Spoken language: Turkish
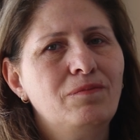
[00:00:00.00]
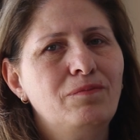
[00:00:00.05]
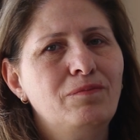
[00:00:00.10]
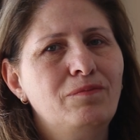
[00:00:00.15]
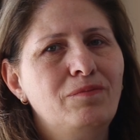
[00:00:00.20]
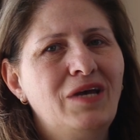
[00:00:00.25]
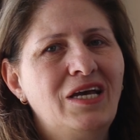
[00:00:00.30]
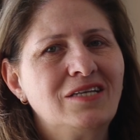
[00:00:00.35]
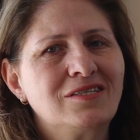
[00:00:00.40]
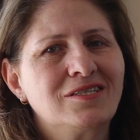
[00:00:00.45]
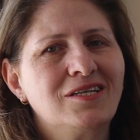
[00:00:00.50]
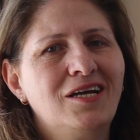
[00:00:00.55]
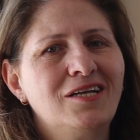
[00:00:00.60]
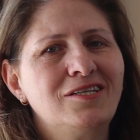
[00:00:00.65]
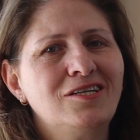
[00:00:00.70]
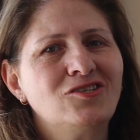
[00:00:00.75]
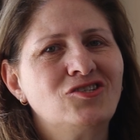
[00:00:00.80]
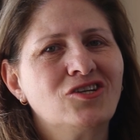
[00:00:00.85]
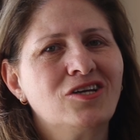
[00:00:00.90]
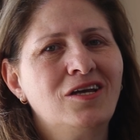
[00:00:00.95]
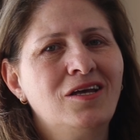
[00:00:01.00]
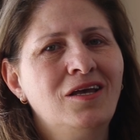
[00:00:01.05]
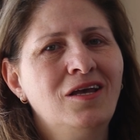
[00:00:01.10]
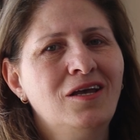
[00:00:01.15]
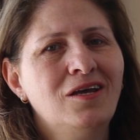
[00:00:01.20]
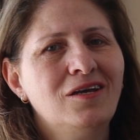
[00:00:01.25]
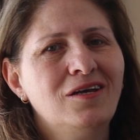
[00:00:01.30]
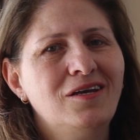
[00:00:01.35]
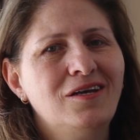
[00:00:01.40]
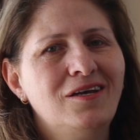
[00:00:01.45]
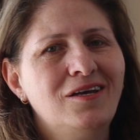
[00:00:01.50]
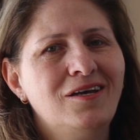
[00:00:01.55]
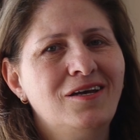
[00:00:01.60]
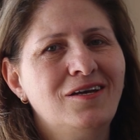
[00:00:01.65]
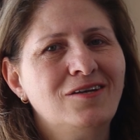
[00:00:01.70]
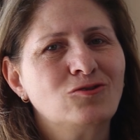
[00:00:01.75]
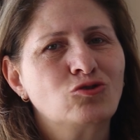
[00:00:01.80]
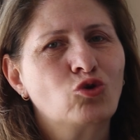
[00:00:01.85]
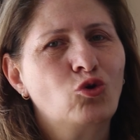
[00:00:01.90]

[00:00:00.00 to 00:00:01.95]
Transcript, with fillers: Ben sadece e,